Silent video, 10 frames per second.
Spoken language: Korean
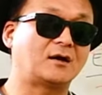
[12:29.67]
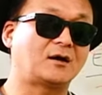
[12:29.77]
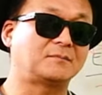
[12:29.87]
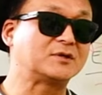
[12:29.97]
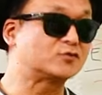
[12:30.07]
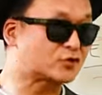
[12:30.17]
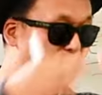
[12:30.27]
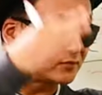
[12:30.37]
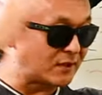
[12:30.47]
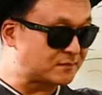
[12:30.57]
미국
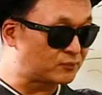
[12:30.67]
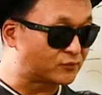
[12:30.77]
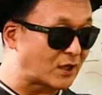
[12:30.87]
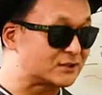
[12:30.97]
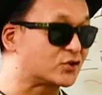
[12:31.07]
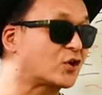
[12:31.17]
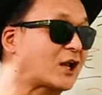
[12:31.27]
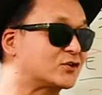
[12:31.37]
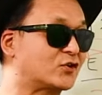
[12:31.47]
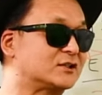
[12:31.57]
정부의 부가
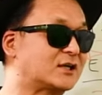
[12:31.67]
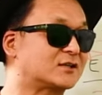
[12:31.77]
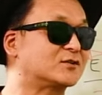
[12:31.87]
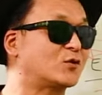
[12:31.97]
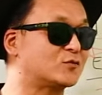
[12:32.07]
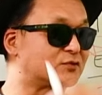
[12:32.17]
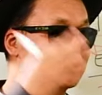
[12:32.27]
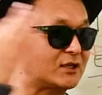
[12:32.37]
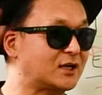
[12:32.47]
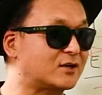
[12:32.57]
늘어나는 거니까 그걸로
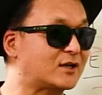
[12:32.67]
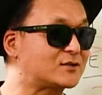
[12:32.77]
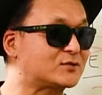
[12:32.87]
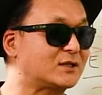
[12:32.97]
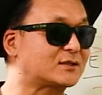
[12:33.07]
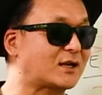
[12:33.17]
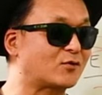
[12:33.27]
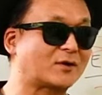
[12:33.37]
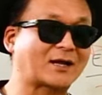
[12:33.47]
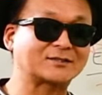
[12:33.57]
부채를 해결할 수
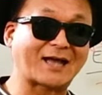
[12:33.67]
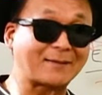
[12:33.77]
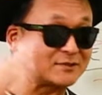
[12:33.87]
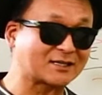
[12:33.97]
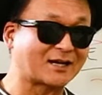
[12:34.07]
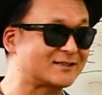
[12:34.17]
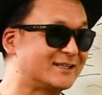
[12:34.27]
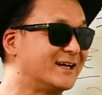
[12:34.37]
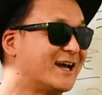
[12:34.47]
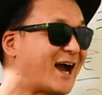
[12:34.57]
있다라고 하는 아주 깜찍한
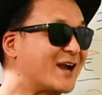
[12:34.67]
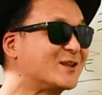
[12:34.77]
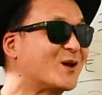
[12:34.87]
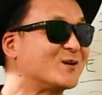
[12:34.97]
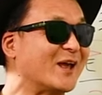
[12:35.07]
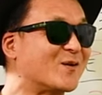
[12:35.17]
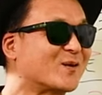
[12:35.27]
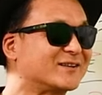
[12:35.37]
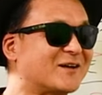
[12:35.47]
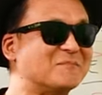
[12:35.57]
아이디어를 내놓고
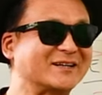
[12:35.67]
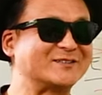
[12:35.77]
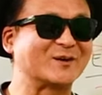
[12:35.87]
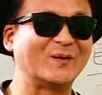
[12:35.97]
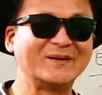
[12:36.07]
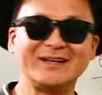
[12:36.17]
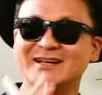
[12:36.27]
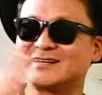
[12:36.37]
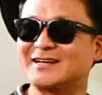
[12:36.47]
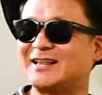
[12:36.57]
있단 말이죠.
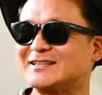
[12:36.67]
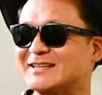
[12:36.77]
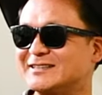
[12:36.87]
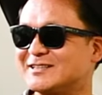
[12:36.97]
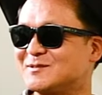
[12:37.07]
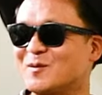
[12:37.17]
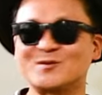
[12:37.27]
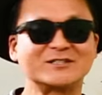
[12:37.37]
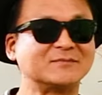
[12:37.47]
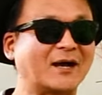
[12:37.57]
그렇게 될지 안 될지
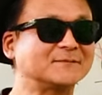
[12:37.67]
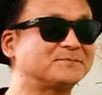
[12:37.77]
모르지만.